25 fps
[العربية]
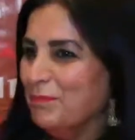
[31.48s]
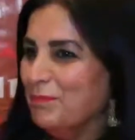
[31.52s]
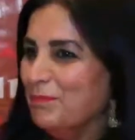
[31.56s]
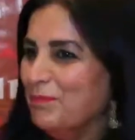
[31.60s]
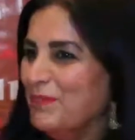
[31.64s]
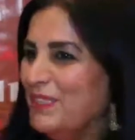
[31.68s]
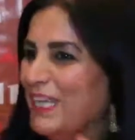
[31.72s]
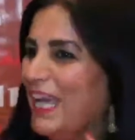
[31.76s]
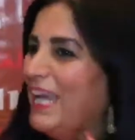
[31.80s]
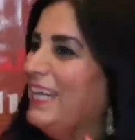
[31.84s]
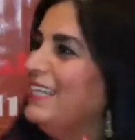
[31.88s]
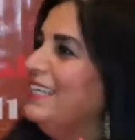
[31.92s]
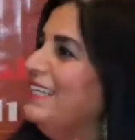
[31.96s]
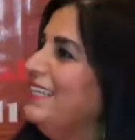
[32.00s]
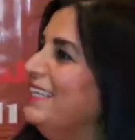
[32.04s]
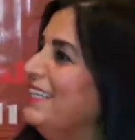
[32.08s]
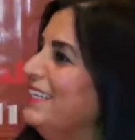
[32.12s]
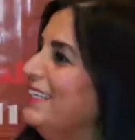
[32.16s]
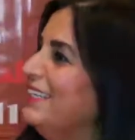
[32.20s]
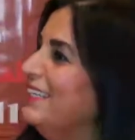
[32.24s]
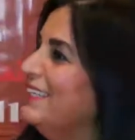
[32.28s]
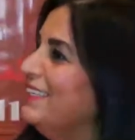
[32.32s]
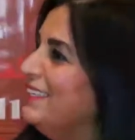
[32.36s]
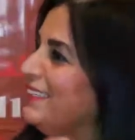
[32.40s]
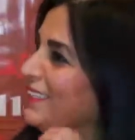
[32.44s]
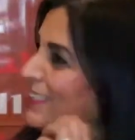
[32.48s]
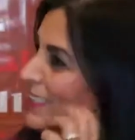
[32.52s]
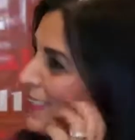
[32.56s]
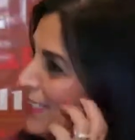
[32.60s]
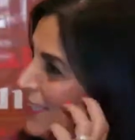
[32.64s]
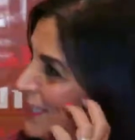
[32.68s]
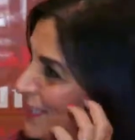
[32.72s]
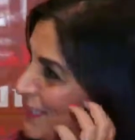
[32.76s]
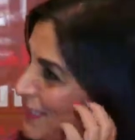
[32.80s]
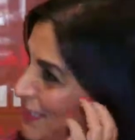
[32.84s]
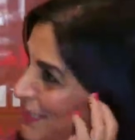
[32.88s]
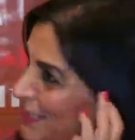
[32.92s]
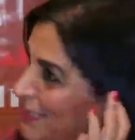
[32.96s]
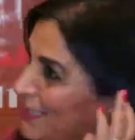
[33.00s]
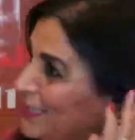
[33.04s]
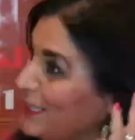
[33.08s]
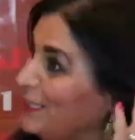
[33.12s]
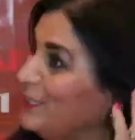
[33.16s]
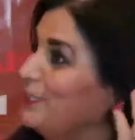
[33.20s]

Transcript: يعني الانطلاقه لي